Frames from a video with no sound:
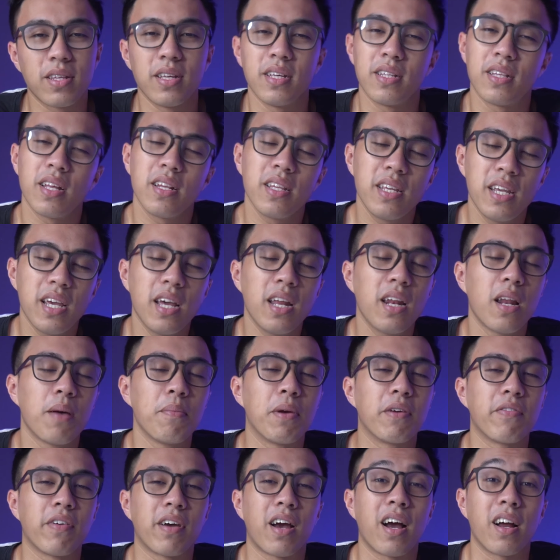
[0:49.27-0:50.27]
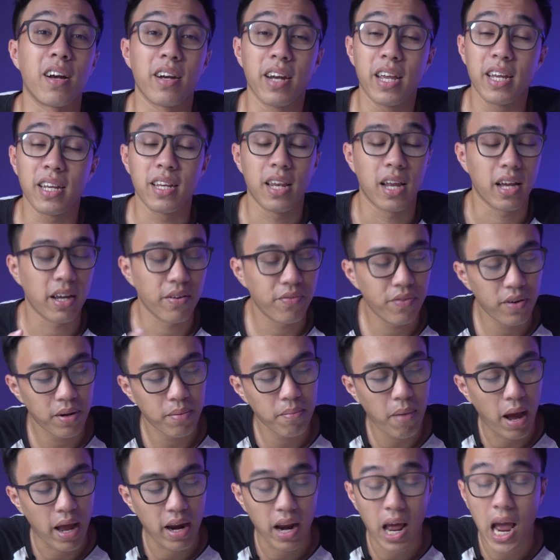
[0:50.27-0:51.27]
thì tất nhiên là mình phải khẳng định là cái
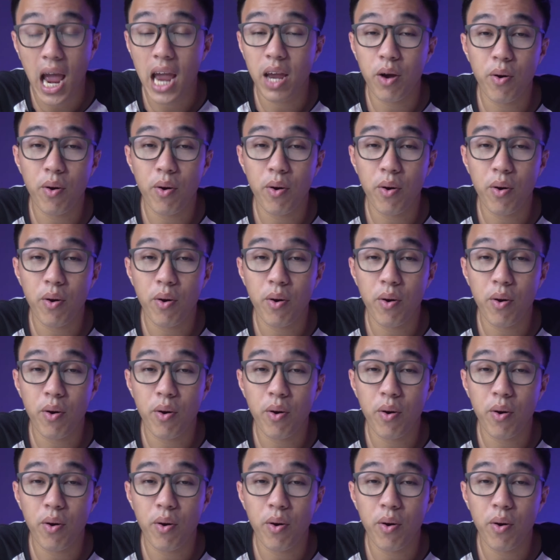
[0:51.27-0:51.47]
phiên bản